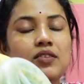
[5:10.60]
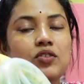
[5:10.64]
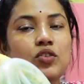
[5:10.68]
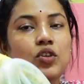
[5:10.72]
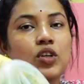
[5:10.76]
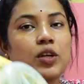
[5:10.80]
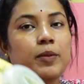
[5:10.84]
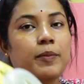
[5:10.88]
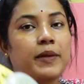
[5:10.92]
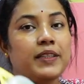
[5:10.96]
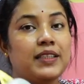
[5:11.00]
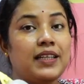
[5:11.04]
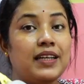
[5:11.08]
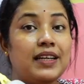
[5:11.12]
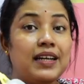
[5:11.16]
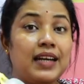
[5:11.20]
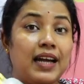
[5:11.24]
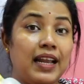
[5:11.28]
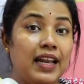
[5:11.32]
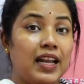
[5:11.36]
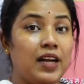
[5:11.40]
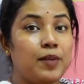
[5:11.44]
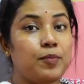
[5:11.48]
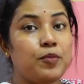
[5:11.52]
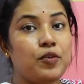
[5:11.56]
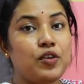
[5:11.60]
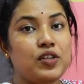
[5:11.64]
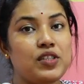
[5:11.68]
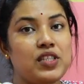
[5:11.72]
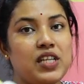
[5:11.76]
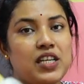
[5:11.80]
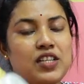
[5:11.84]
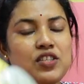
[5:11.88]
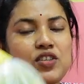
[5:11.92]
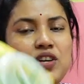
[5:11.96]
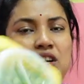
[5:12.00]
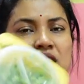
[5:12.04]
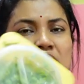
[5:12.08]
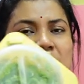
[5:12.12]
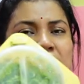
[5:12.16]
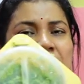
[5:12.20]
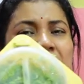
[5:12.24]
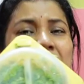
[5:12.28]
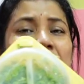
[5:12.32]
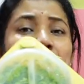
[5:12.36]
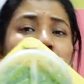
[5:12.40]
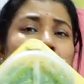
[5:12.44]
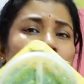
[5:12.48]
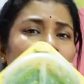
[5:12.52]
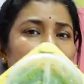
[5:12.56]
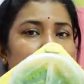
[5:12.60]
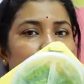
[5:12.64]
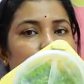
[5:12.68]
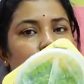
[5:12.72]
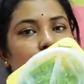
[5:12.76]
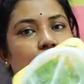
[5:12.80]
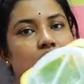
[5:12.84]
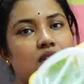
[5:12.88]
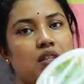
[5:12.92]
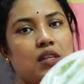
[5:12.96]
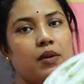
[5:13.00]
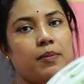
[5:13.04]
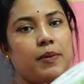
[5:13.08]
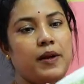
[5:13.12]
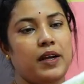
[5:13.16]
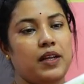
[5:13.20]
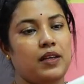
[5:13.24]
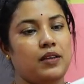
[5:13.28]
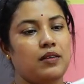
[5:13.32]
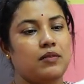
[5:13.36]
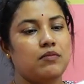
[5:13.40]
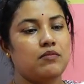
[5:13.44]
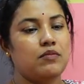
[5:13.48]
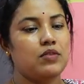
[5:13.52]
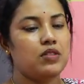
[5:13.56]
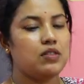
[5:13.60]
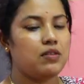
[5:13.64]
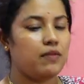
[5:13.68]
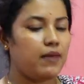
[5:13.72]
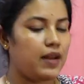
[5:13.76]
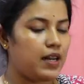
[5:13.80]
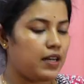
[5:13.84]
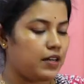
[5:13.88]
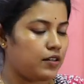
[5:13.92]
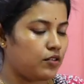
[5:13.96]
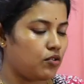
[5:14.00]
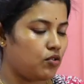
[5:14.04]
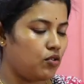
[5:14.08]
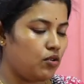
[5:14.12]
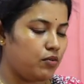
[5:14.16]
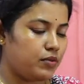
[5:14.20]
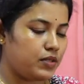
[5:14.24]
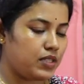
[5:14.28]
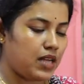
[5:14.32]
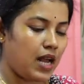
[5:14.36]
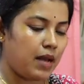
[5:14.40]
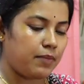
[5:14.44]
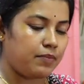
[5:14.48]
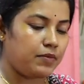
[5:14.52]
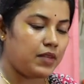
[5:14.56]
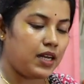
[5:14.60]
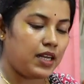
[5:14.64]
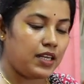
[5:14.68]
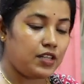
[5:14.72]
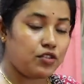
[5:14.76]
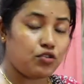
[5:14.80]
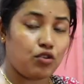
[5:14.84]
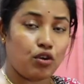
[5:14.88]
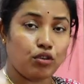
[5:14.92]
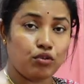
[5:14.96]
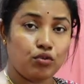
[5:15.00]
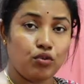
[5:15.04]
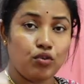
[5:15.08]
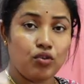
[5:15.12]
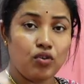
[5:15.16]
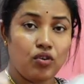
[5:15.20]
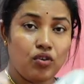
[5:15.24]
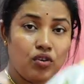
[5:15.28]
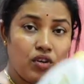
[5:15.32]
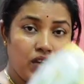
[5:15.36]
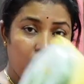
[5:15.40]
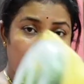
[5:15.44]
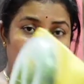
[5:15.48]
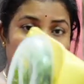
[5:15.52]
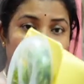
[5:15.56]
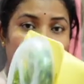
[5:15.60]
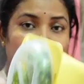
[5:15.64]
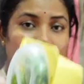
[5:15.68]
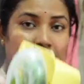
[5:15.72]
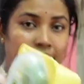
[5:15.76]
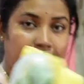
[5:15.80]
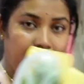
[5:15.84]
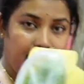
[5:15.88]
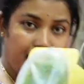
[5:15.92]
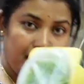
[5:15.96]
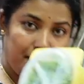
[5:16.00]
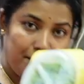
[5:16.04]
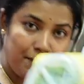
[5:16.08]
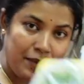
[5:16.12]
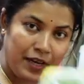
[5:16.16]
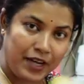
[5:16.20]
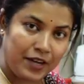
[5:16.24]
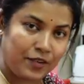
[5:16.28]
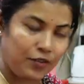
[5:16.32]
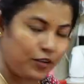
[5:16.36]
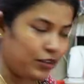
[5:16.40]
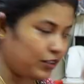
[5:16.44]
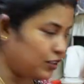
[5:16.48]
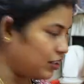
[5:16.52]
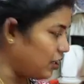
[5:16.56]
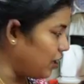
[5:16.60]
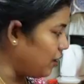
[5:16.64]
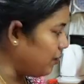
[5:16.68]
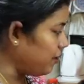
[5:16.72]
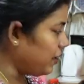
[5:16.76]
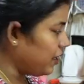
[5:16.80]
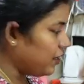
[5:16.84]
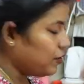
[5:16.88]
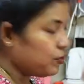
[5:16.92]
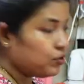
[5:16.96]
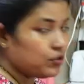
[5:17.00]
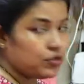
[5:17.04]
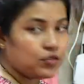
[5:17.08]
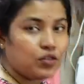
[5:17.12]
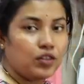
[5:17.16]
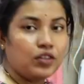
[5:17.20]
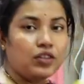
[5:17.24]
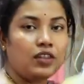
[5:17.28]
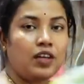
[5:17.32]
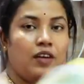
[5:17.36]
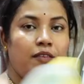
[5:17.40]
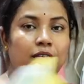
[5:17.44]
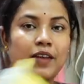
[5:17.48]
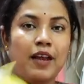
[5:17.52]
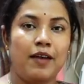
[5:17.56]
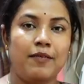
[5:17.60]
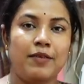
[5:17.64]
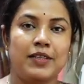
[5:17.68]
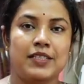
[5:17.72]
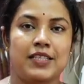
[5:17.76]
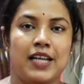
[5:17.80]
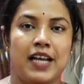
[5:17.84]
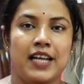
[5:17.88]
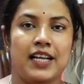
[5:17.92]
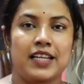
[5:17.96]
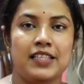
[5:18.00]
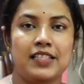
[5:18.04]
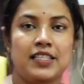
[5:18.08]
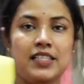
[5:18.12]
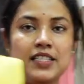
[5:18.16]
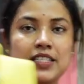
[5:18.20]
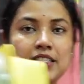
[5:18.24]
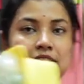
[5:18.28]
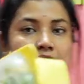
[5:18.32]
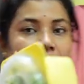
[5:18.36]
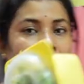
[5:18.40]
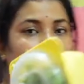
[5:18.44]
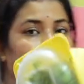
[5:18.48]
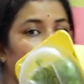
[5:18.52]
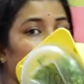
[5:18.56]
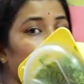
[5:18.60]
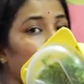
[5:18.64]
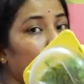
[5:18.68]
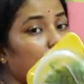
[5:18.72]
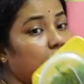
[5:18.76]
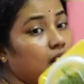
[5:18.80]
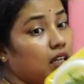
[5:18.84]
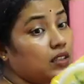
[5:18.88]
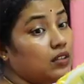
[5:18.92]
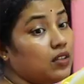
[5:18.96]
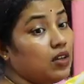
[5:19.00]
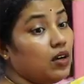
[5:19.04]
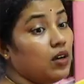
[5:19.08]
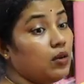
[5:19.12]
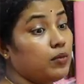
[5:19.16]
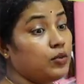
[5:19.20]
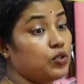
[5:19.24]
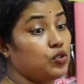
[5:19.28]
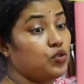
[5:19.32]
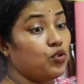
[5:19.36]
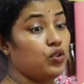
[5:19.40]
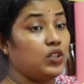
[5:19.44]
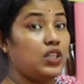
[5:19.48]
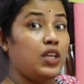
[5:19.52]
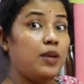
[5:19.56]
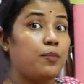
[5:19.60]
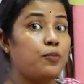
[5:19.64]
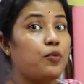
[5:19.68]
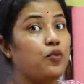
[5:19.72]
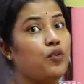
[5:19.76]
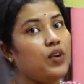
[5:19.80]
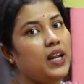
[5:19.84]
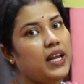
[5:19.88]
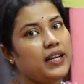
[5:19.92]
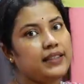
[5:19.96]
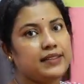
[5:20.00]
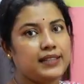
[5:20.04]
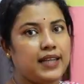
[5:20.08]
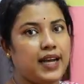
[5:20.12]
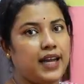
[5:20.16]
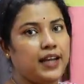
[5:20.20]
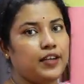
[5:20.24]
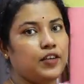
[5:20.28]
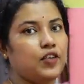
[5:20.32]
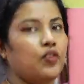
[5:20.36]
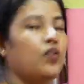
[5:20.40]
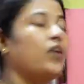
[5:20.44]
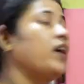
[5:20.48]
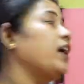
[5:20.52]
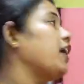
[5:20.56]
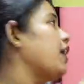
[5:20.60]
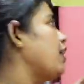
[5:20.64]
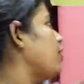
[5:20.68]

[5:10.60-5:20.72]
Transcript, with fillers: ধনে পাতার কালার পুরো চেঞ্জ হয়ে যাবে আর পচেও উঠতে পারে বুঝতে পারলেন খুব সাবধানে সতর্ক হয়ে এটাকে বের করতে হবে ইউজ করতে হবে আবার জায়গার জন্য জায়গা তুলে রাখতে হবে যদি ভুলে যান হয়ে